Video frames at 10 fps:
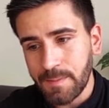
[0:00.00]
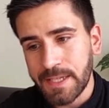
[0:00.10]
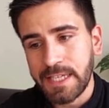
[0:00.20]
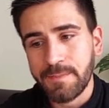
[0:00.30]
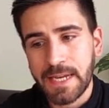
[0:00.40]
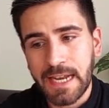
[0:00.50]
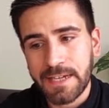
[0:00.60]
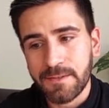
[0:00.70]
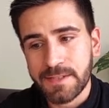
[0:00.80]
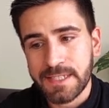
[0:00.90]
wir mal hier bei
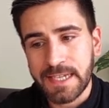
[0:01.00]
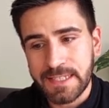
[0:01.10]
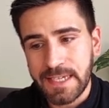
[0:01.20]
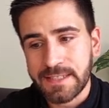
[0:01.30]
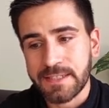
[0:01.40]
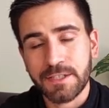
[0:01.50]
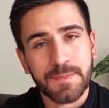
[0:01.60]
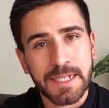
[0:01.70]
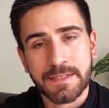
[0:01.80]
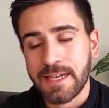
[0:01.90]
Lido Stake Ether
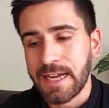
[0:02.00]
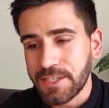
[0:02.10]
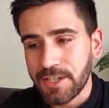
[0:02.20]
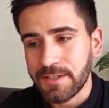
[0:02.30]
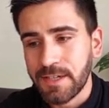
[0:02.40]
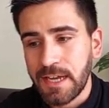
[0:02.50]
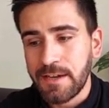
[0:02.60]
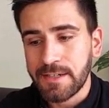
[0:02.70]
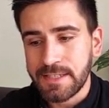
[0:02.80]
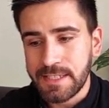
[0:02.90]
entsprechend reinschauen und
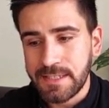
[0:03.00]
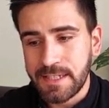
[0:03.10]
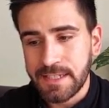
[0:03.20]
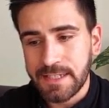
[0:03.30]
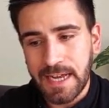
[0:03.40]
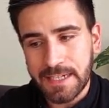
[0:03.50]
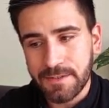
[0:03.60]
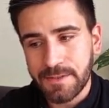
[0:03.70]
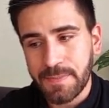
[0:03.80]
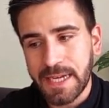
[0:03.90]
dann siehst du hier den
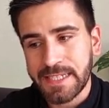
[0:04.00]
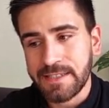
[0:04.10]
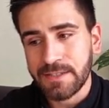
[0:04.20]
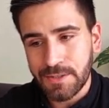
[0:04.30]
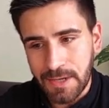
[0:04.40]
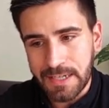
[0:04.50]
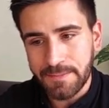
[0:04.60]
aktuellen Preis in Dollar